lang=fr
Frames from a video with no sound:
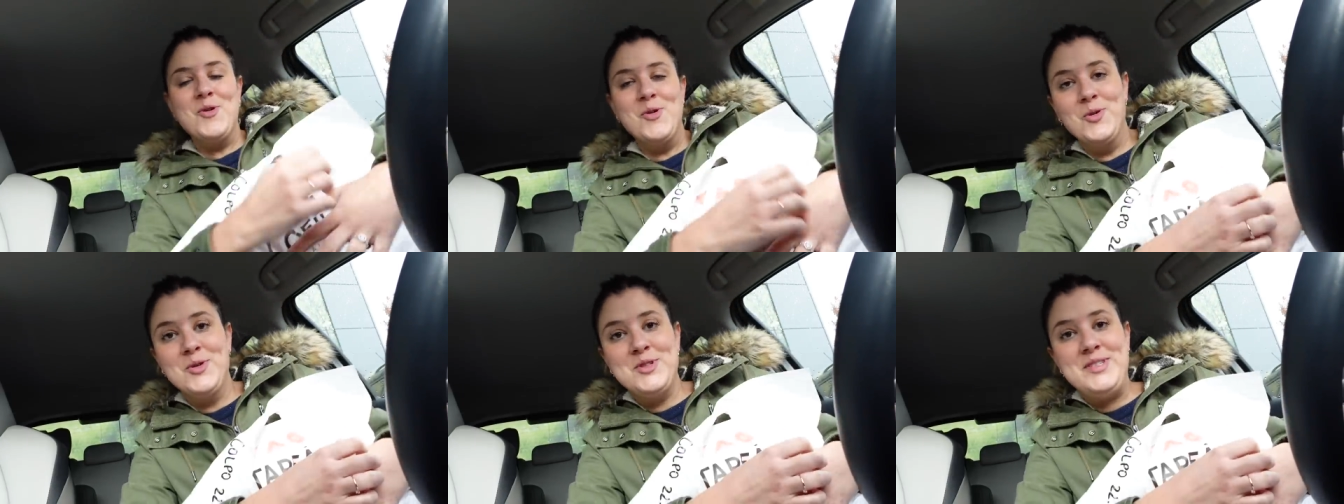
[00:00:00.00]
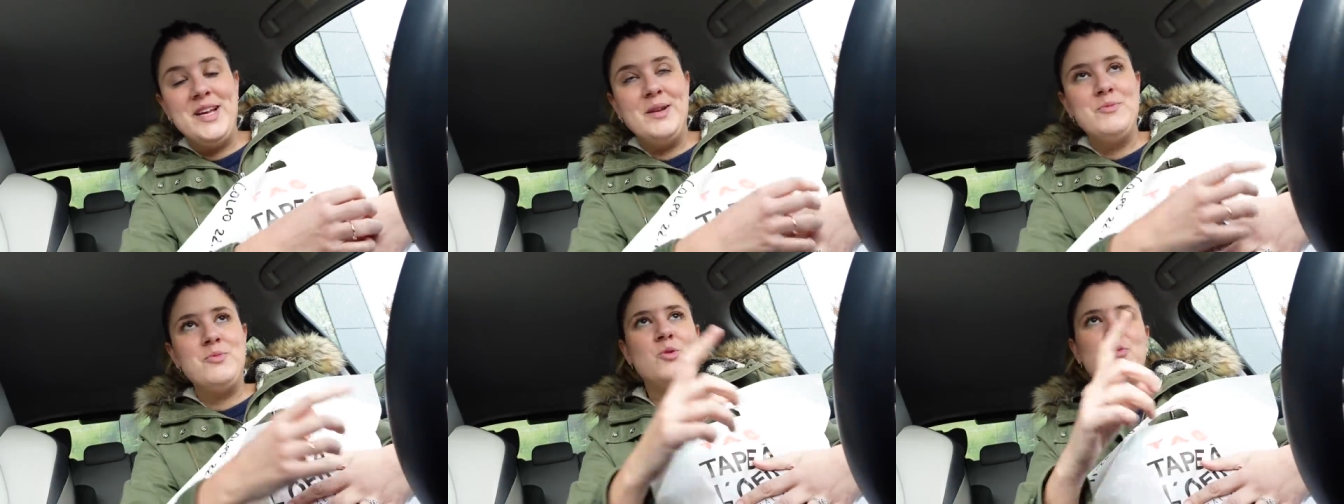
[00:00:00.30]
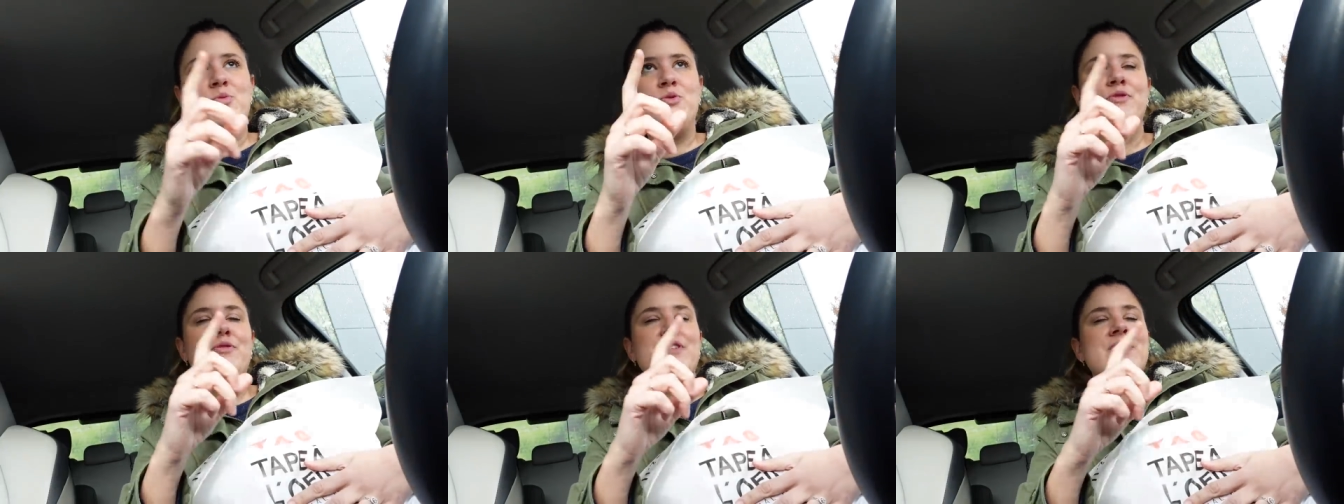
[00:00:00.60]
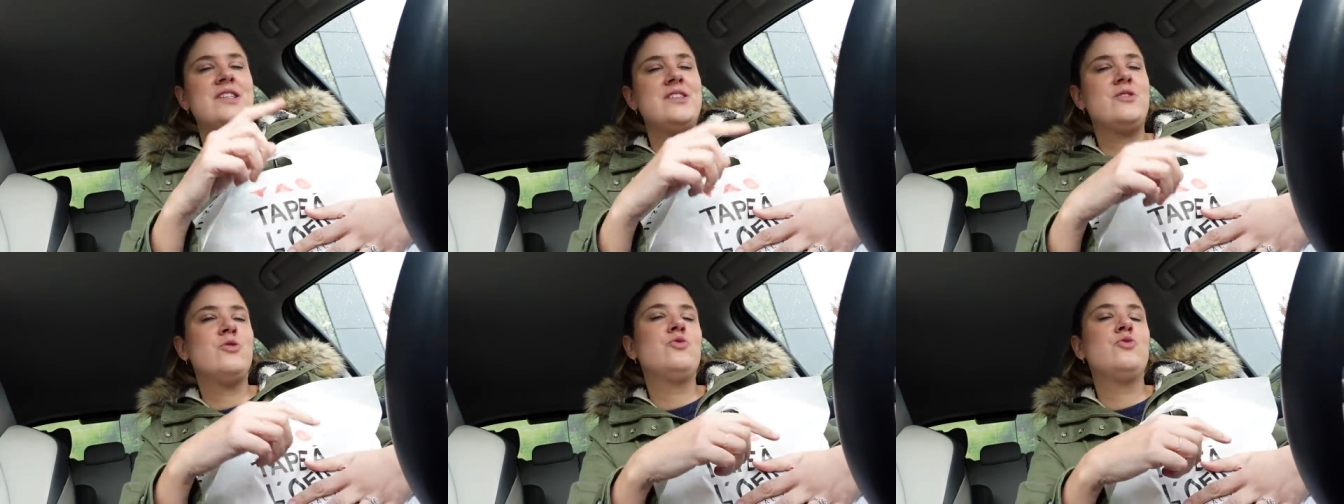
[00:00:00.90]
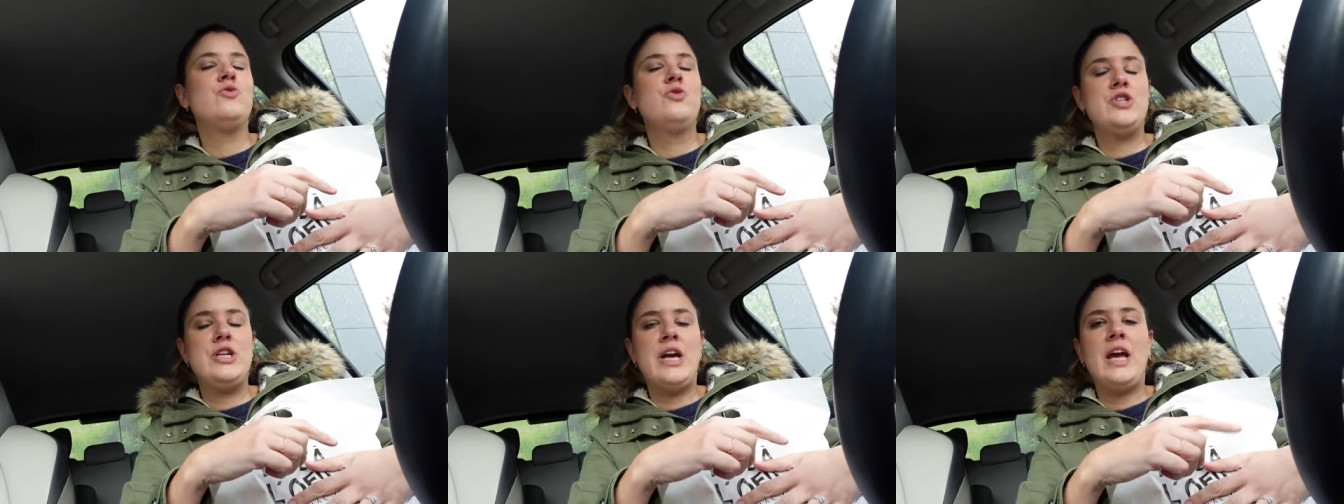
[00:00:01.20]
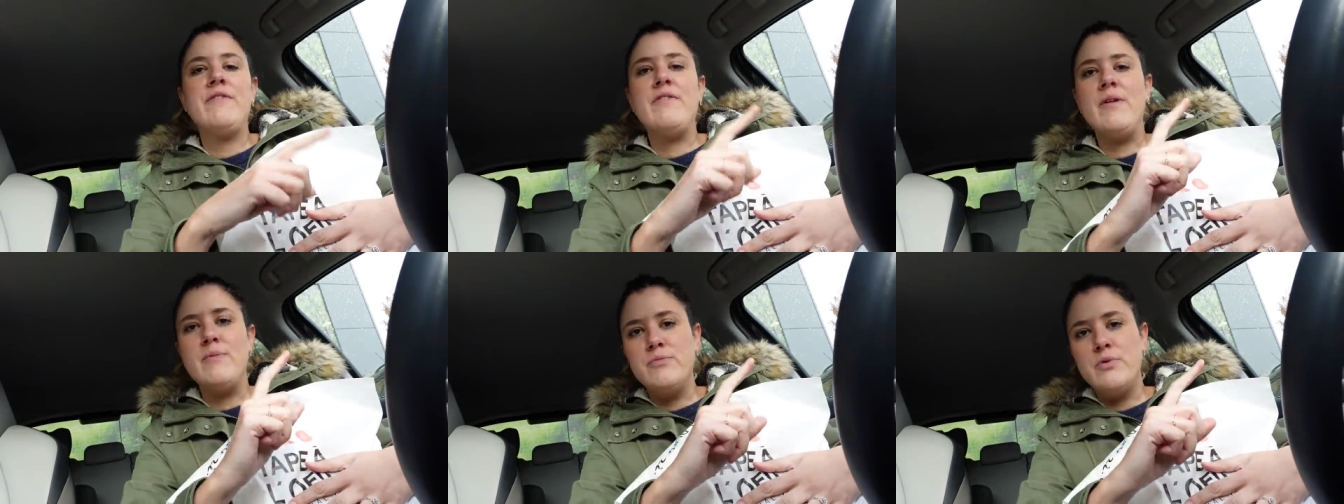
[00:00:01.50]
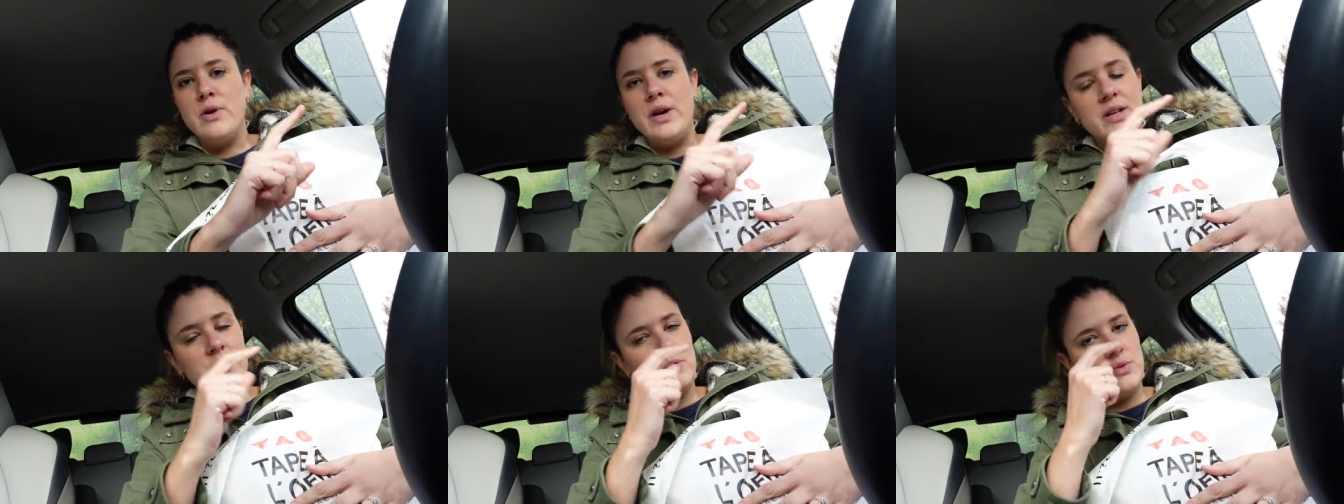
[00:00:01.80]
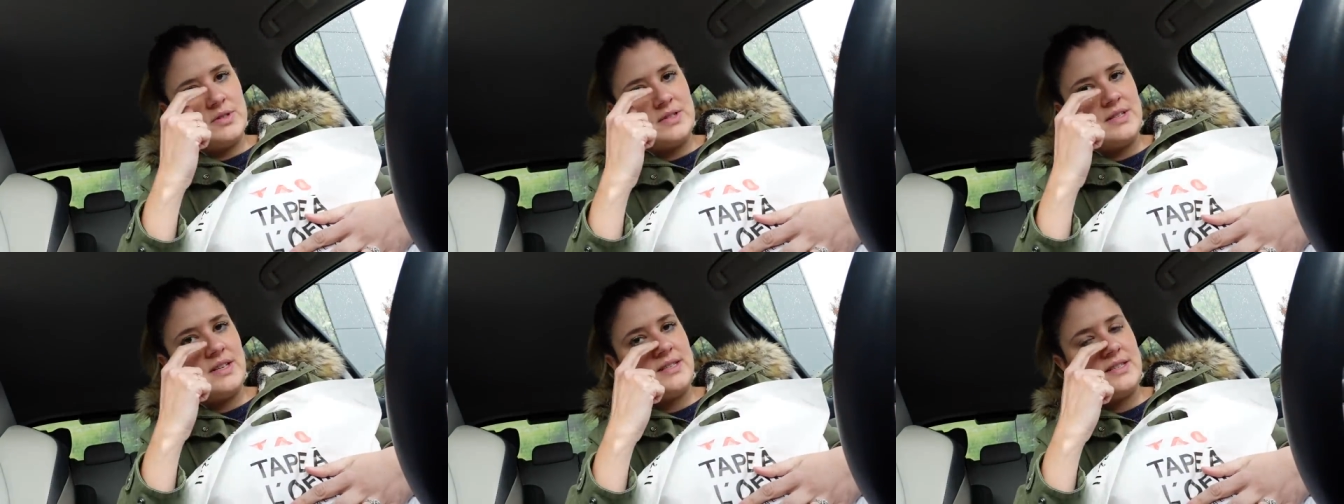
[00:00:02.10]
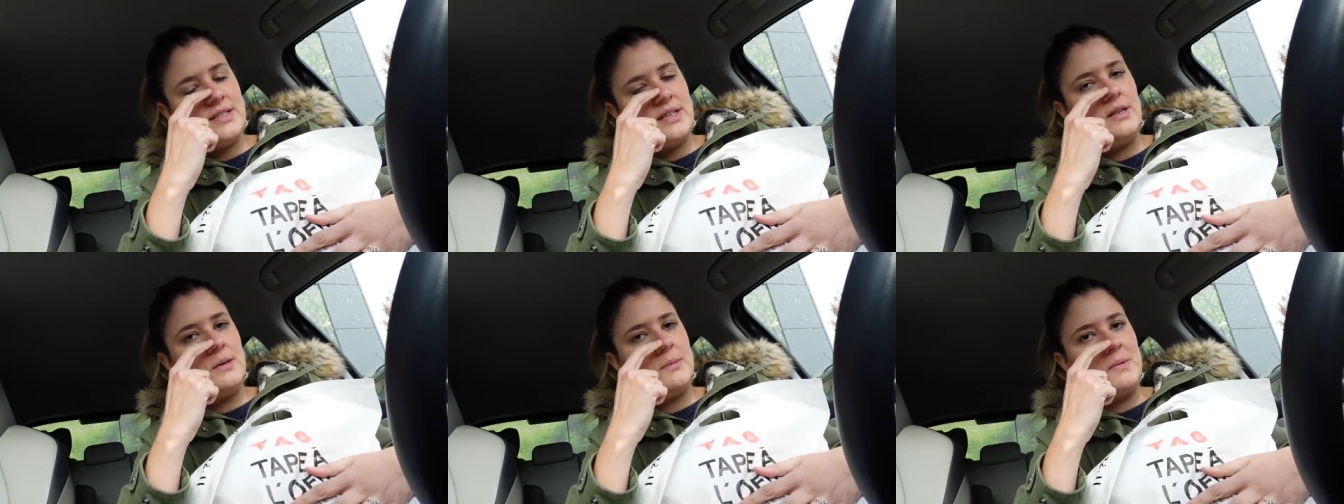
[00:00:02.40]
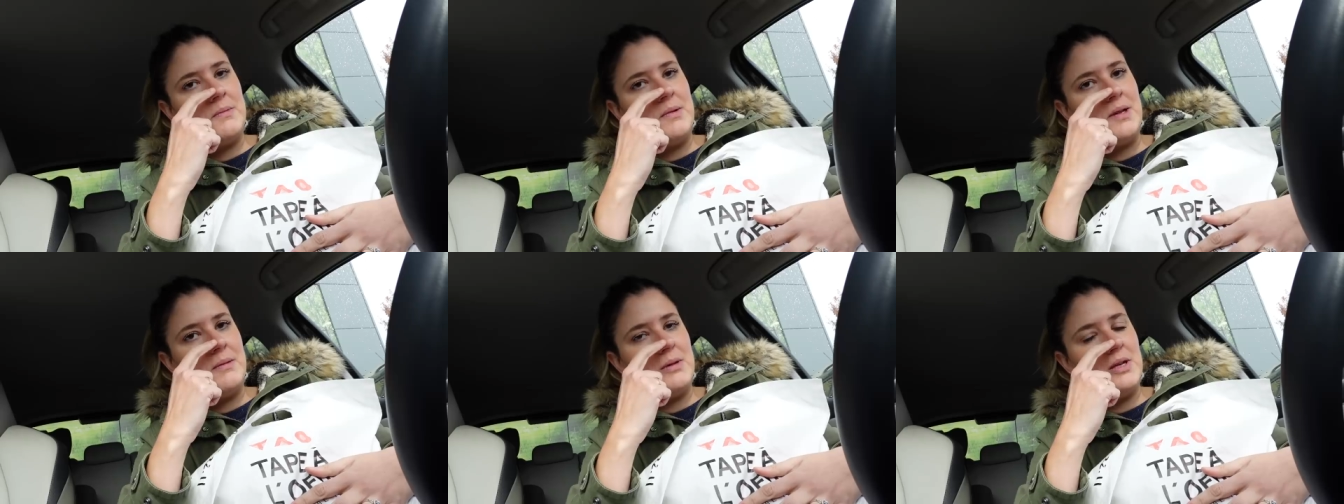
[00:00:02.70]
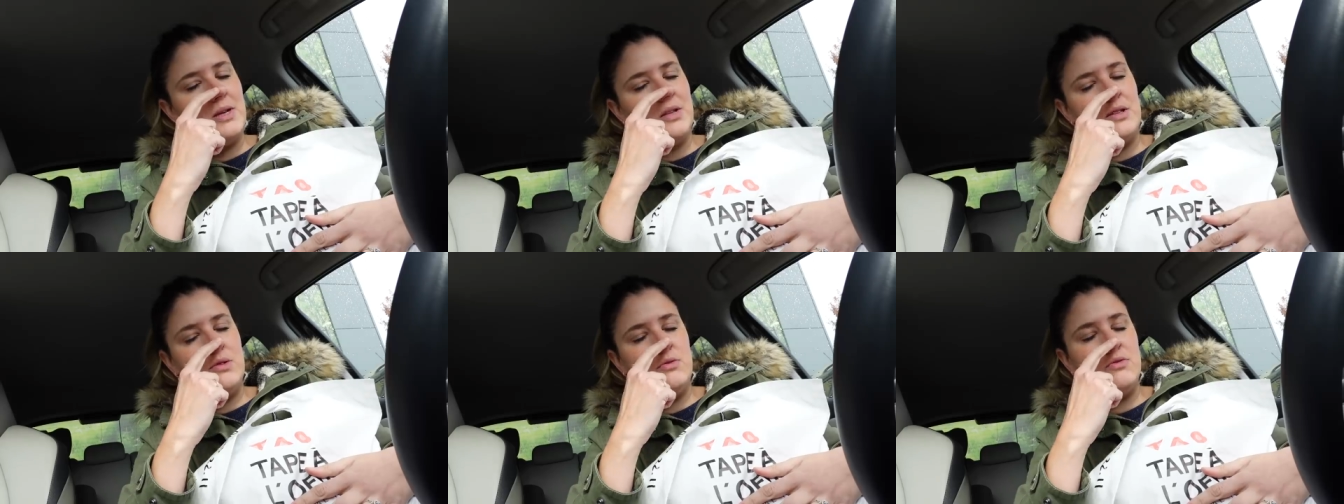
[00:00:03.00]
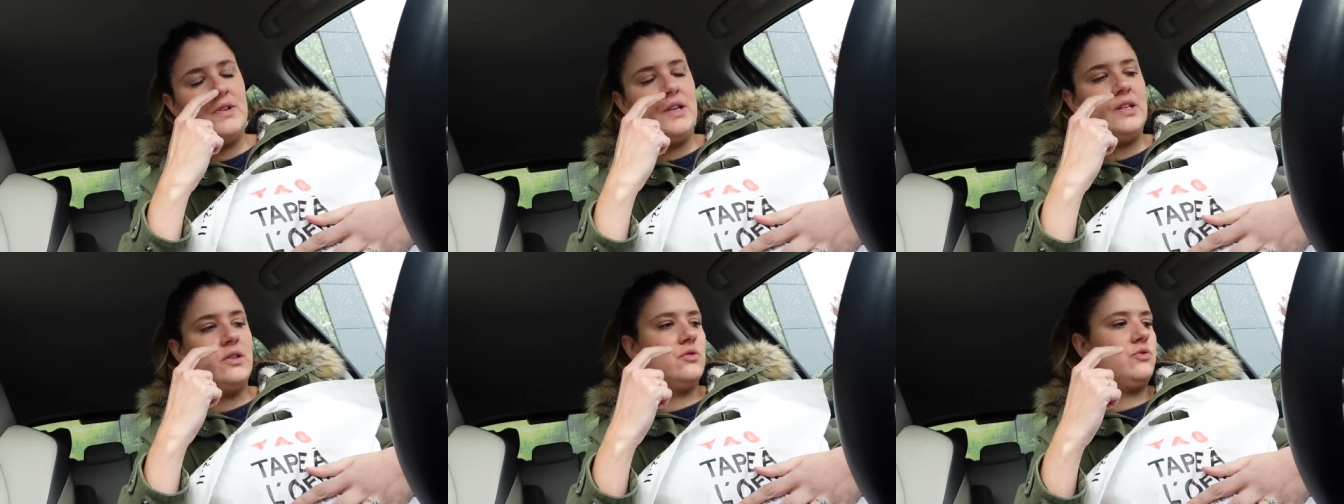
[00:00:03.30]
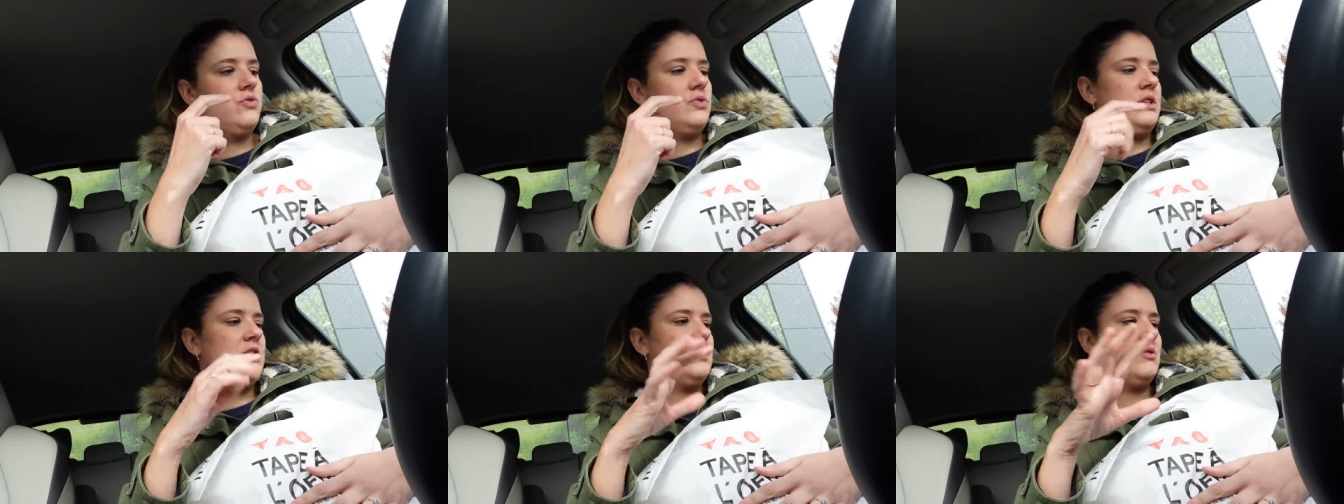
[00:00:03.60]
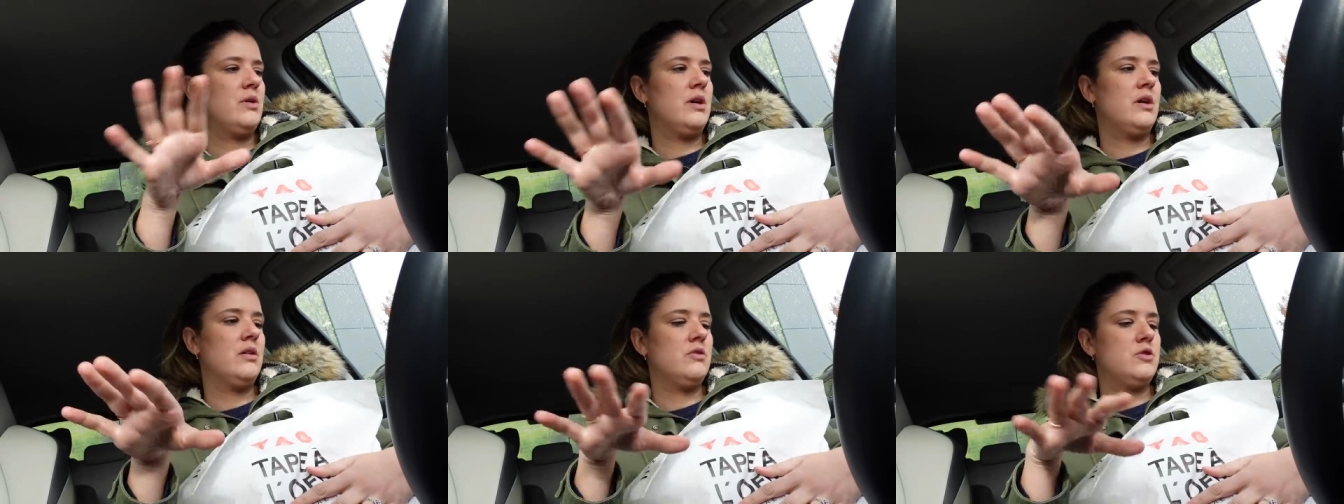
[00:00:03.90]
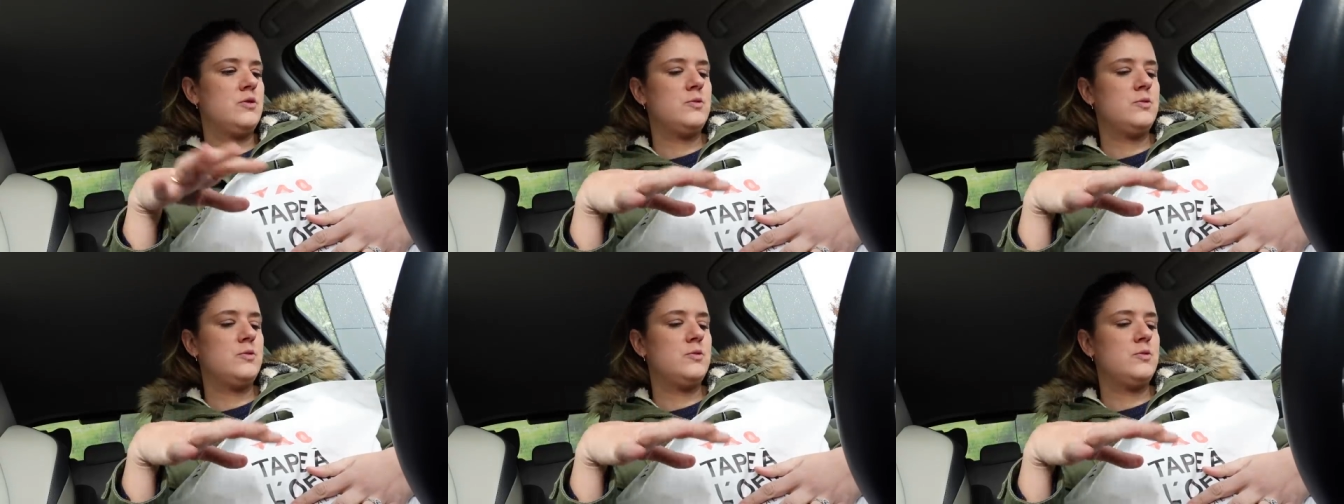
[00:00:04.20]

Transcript: on tient le bon bout. Enfin, c'est surtout que j'arrive à boire, donc ça, c'est quand même la meilleure des nouvelles dans toute l'histoire.